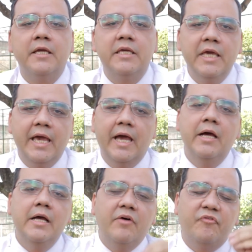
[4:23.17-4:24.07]
Que é
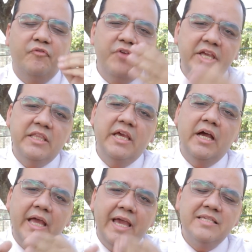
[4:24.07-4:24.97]

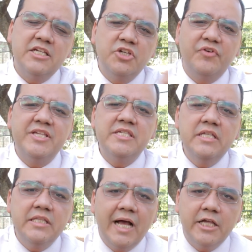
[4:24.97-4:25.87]
vender essas
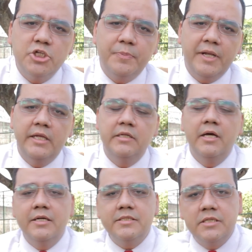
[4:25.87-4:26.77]
facilidades para ele.
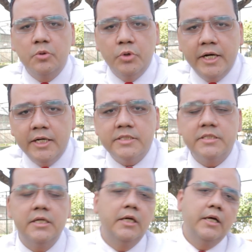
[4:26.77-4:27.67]

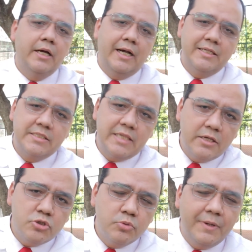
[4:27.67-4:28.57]
Segurança,
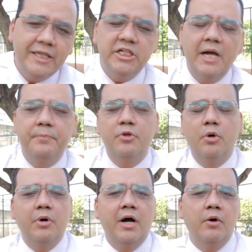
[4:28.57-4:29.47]
acesso mais rápido
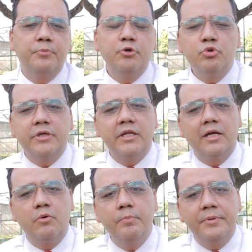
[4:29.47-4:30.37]
ao, ao produto que ele está
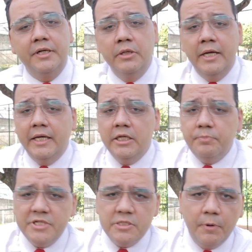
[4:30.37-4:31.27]
comprando e
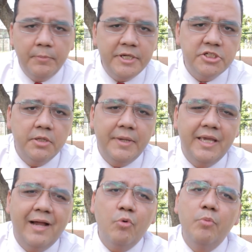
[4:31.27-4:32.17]
principalmente também
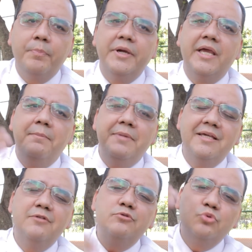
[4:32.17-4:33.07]

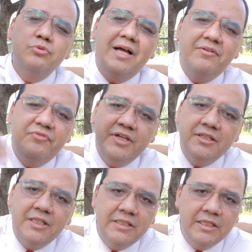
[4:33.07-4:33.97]
acompanhamento da
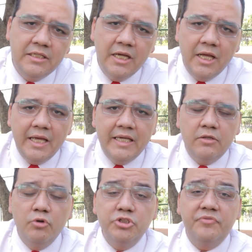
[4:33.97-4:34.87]
venda dele.
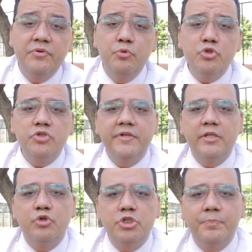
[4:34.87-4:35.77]
Então eu já vi muitos
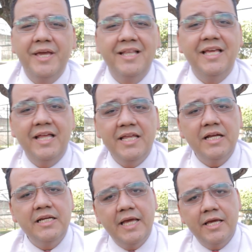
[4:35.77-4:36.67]
vendedores perderem
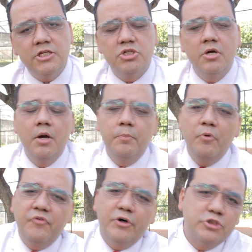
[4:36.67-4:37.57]
clientes por
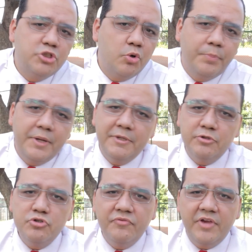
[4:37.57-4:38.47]
falta de
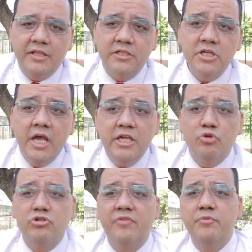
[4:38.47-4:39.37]
acompanhamento de vendas. E
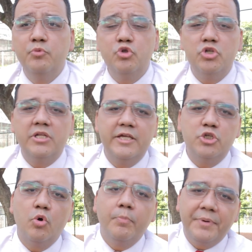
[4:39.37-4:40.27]
eu já vi muitos clientes
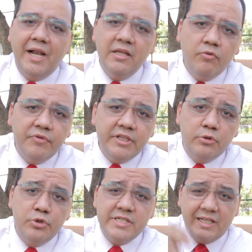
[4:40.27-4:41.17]
comprarem com
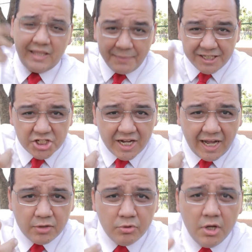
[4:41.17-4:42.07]
vendedores até mais
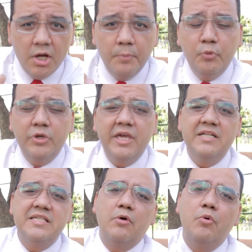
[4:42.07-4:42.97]
caro porque
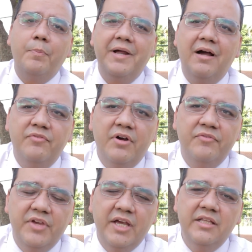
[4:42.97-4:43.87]
eles acompanhavam a
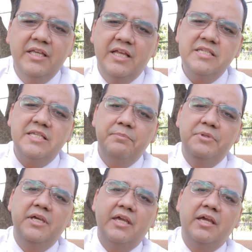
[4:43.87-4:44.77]
venda e ele
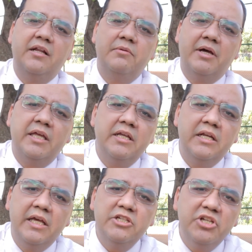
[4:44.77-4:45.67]
sabia que aquela, aquele
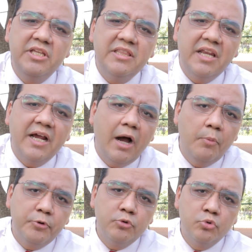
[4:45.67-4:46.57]
cliente iria entregar o
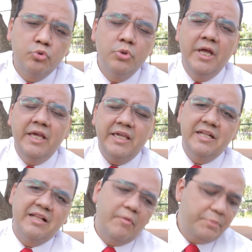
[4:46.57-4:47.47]
produto que ele
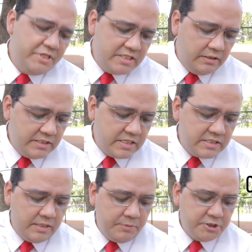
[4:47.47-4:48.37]
estava precisando
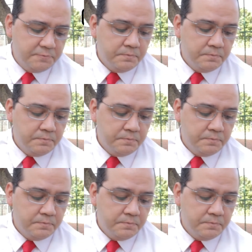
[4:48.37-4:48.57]
necessariamente.